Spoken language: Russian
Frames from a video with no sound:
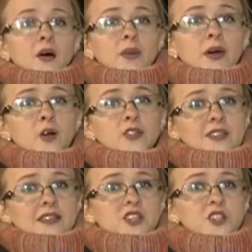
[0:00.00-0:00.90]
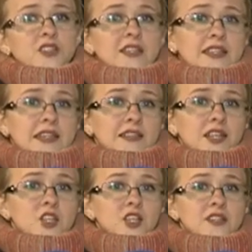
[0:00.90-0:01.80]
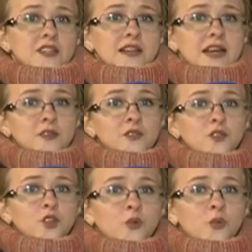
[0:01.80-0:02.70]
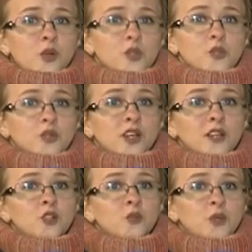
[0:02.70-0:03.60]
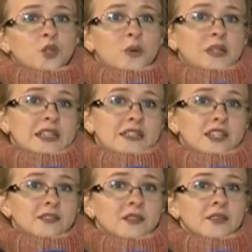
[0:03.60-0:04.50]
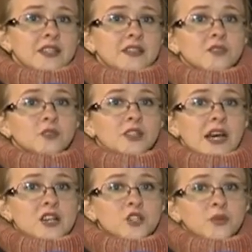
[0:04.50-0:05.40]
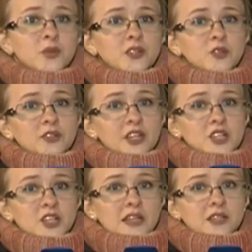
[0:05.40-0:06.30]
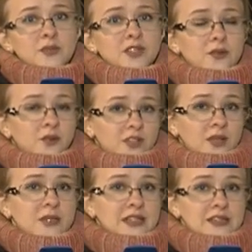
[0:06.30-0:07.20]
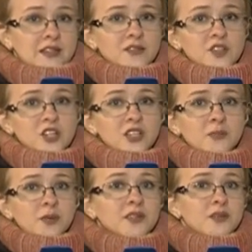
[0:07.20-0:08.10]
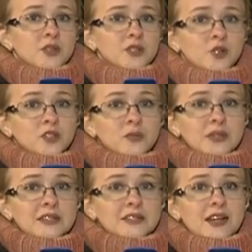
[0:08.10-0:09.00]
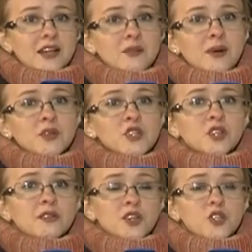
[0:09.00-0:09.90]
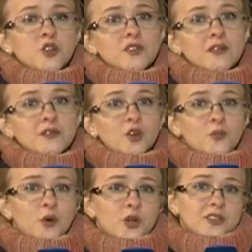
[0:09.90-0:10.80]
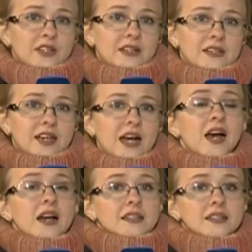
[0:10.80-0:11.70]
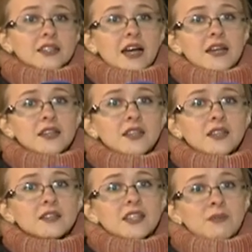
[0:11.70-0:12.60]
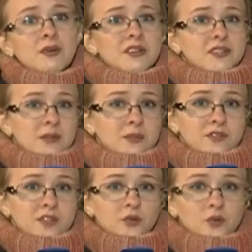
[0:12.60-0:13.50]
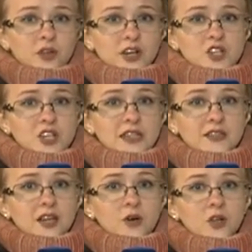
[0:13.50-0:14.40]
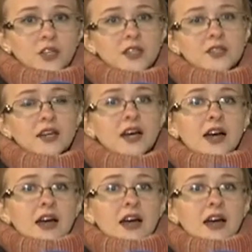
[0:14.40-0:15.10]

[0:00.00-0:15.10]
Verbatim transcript: Бороться со снежной стихией начали не сразу. Снегоуборочную технику предусмотрительно вывели не с утра, чтобы не усложнять и без того замедленное движение по заметенным магистралям, а ближе к вечеру основной упор сделали на центральные и самые востребованные у горожан дороги. Это